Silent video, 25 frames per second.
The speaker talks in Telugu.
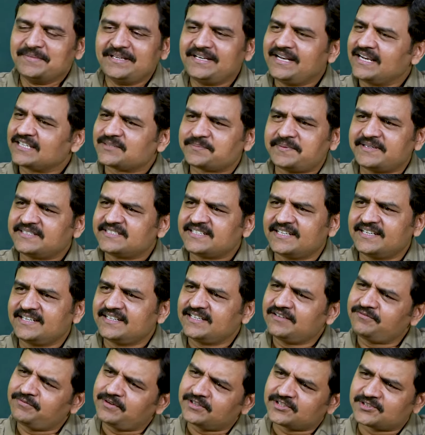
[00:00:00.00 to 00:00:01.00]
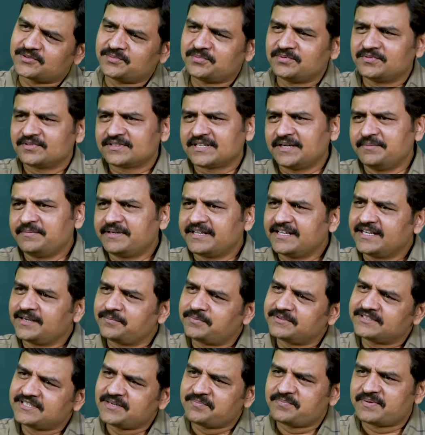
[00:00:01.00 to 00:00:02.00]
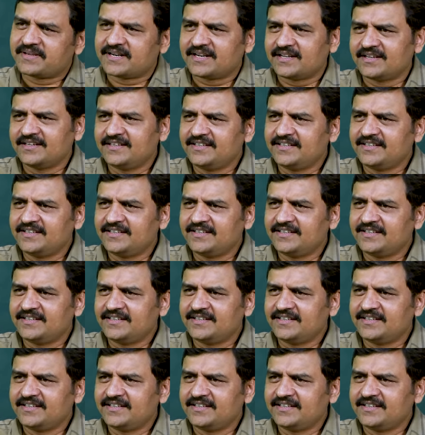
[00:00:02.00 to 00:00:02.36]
మీరు ఎక్స్పెక్ట్ చేయలేదా ఫస్ట్ కమిట్ అయినప్పుడు చెప్పారా